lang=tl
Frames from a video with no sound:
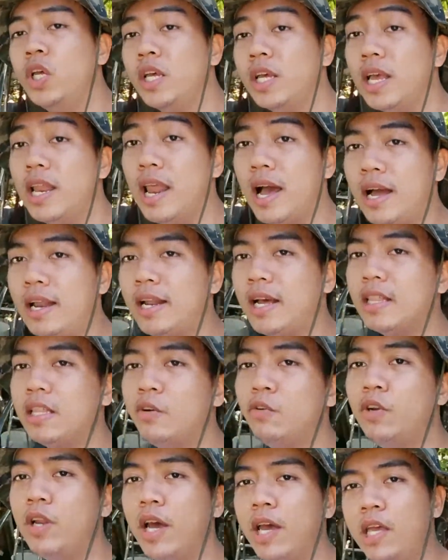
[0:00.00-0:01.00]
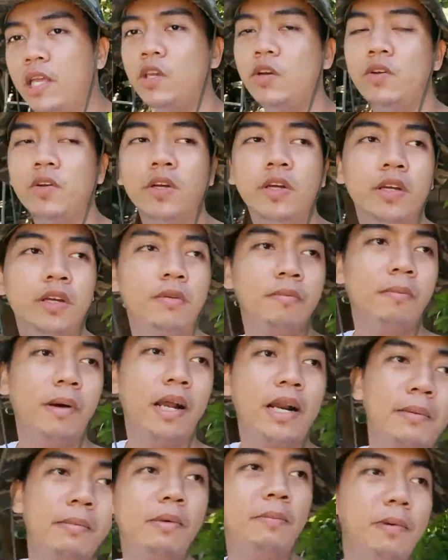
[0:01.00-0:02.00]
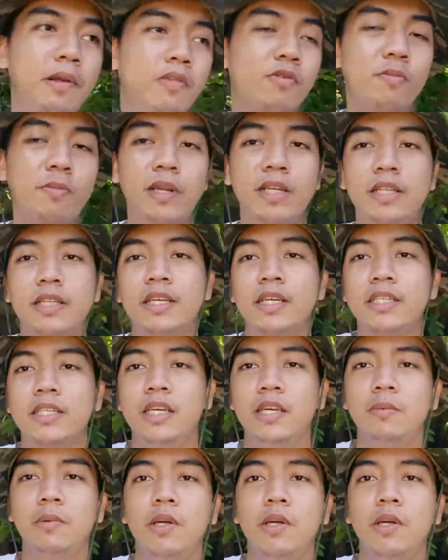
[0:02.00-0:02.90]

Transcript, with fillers: Kailangan natin unahin yun para may pan-supply din tayo sa ito.